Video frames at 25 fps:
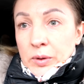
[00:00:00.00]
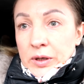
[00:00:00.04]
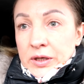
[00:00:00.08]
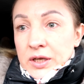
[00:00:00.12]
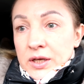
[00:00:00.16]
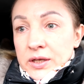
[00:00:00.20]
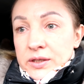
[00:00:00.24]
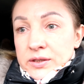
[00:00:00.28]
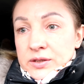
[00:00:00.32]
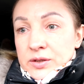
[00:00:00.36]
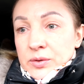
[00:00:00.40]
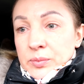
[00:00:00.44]

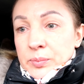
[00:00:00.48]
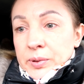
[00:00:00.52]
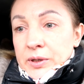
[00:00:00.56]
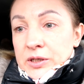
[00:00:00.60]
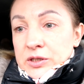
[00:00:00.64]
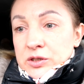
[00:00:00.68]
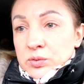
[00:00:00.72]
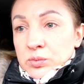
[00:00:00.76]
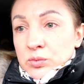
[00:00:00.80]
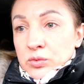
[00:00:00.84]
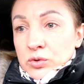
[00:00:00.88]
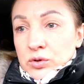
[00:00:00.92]
Поездим,
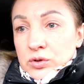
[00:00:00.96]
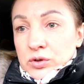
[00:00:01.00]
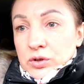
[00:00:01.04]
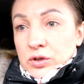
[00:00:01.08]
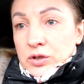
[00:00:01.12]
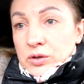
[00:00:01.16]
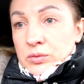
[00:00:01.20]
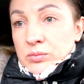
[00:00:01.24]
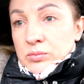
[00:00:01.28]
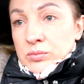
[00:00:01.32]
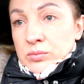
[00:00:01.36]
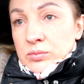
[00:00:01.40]

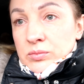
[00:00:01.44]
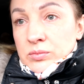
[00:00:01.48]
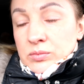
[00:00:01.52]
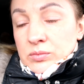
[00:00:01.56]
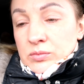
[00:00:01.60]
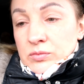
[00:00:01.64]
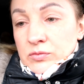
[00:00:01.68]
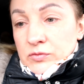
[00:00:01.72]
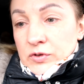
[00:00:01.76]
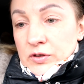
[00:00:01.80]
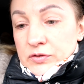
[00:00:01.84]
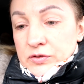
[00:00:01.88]
посмотрим.
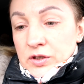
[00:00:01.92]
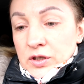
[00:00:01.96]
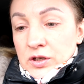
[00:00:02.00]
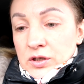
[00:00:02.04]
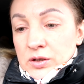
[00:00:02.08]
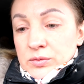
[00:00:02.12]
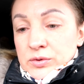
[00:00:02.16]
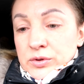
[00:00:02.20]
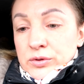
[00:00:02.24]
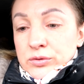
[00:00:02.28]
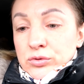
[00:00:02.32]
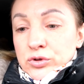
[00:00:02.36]
Во
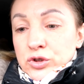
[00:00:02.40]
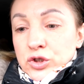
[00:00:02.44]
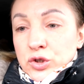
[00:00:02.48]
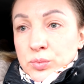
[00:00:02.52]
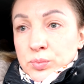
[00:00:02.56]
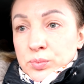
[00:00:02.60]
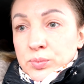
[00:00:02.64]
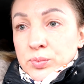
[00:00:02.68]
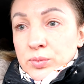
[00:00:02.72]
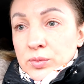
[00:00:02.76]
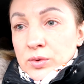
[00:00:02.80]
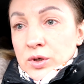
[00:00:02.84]
всяком
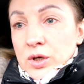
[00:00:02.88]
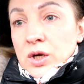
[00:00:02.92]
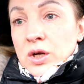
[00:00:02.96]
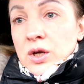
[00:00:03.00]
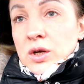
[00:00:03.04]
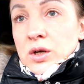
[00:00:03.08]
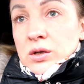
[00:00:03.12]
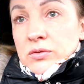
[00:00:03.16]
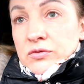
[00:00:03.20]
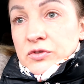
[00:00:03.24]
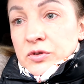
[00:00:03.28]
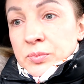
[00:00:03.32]
случае,
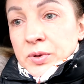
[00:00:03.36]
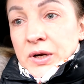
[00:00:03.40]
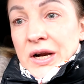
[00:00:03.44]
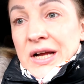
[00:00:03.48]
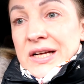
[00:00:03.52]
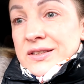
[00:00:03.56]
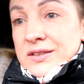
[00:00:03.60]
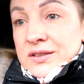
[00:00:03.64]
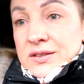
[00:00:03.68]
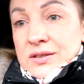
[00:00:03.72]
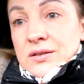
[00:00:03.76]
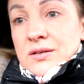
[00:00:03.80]

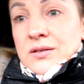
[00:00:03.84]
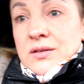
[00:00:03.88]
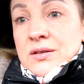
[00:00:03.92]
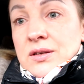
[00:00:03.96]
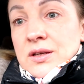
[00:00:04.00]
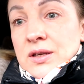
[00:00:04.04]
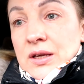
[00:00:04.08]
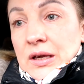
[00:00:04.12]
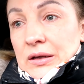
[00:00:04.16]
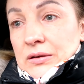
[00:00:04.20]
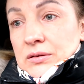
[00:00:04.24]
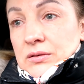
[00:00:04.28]
вибрации
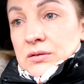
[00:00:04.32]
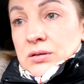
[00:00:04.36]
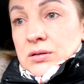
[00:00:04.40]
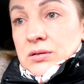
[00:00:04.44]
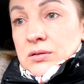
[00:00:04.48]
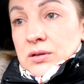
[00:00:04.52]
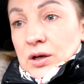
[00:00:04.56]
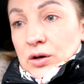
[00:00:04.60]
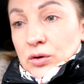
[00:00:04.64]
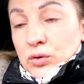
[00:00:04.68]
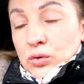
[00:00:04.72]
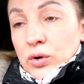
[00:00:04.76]
нет
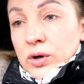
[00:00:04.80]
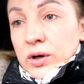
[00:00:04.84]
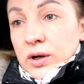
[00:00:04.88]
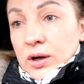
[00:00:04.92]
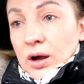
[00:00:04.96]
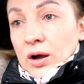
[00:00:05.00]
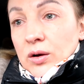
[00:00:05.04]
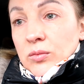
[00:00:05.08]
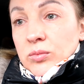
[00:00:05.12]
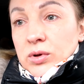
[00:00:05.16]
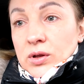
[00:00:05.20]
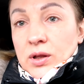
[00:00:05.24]
такой,
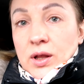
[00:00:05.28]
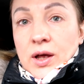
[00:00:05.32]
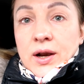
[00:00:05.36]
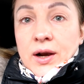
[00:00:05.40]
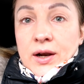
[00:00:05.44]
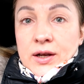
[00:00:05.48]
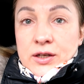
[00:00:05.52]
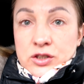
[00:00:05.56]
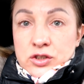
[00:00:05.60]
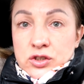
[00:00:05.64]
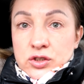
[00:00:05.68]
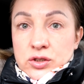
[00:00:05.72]
как была
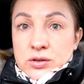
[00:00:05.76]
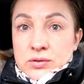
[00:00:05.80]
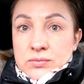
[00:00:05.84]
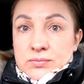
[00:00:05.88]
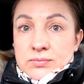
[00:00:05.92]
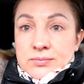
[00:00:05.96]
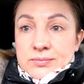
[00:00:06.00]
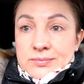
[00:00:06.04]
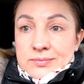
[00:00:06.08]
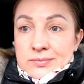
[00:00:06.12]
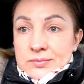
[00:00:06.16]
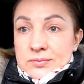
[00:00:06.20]
раньше.
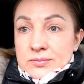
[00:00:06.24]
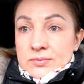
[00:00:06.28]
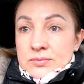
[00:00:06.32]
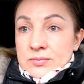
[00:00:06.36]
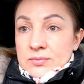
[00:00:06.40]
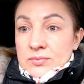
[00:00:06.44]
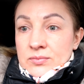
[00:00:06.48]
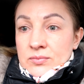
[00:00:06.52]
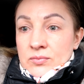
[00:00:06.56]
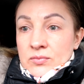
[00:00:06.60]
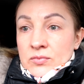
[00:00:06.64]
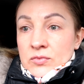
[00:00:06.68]

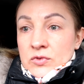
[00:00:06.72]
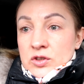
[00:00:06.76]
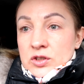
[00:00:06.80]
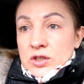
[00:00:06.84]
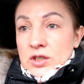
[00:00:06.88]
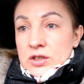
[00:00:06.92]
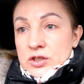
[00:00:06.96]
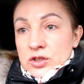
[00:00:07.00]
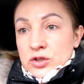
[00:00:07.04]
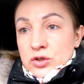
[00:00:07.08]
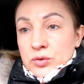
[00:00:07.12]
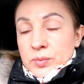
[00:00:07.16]

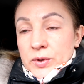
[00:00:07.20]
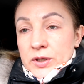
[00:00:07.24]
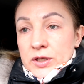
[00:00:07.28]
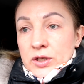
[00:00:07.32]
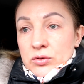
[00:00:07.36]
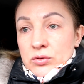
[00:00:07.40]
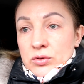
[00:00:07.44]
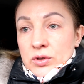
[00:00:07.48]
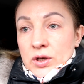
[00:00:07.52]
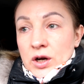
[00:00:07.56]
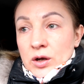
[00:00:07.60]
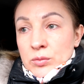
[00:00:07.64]
Сейчас еще
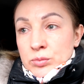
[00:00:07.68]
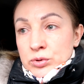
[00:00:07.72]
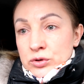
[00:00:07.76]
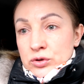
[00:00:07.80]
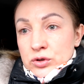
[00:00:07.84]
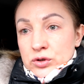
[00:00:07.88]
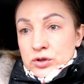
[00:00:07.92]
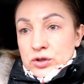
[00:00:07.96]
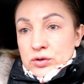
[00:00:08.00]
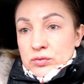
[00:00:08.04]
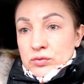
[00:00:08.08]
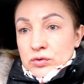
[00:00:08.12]
поеду на
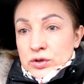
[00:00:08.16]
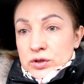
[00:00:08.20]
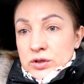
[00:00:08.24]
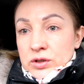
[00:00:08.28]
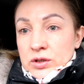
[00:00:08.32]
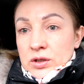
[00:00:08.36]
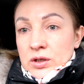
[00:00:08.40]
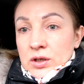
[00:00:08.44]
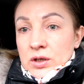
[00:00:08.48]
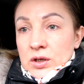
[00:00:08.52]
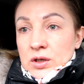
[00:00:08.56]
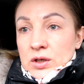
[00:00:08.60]
работу
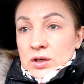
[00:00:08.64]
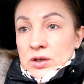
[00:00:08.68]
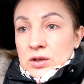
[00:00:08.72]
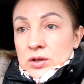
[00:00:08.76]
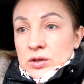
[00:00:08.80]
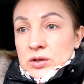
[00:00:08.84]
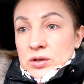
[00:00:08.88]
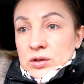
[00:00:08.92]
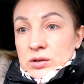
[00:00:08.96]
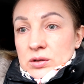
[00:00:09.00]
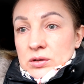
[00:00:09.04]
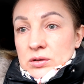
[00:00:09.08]
сегодня,
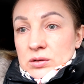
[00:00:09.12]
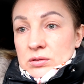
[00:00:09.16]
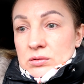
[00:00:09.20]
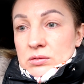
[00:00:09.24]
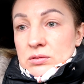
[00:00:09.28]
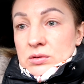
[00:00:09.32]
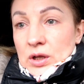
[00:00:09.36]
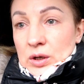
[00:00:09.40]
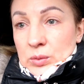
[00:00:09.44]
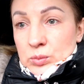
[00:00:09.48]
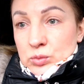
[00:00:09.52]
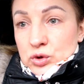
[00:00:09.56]
и
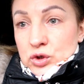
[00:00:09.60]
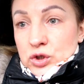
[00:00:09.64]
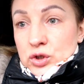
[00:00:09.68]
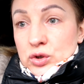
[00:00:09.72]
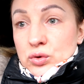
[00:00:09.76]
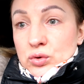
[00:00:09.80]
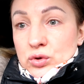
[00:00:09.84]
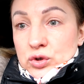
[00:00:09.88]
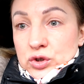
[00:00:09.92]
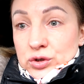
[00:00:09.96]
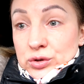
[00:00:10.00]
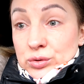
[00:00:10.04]
там уже
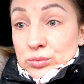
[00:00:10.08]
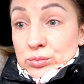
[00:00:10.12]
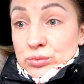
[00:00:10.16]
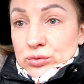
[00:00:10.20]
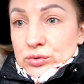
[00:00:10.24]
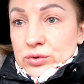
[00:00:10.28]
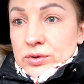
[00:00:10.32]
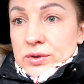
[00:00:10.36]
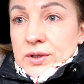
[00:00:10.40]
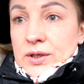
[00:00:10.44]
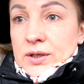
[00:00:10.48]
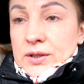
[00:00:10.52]
точно будет